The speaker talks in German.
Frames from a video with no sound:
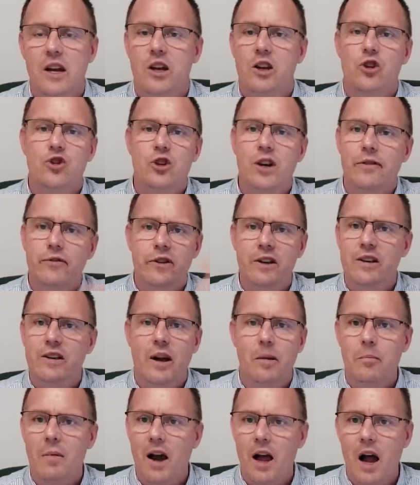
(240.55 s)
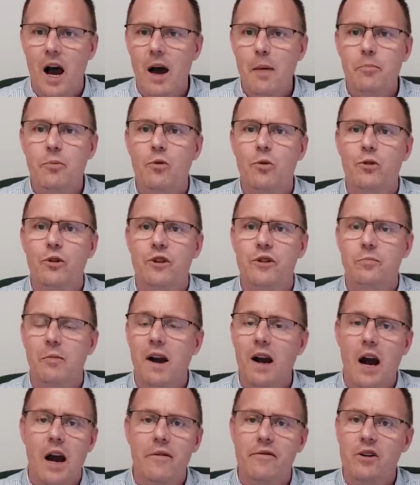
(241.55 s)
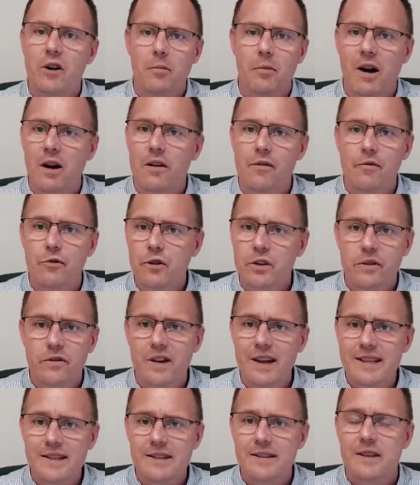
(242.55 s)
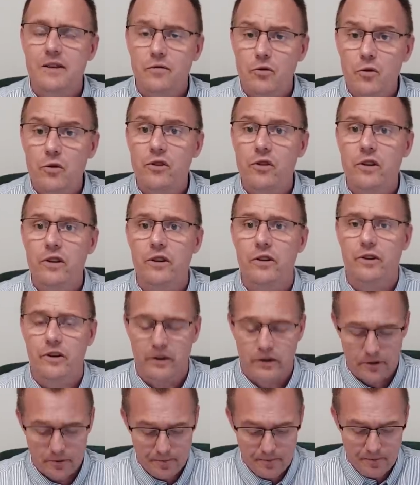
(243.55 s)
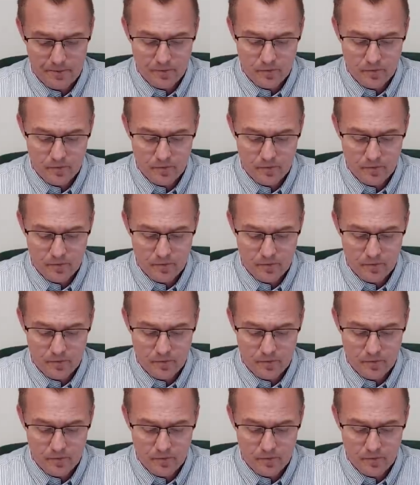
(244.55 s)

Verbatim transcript: ich schaffe die dann mal ab oder ich mache einfach mal Wild West. Das funktioniert nicht.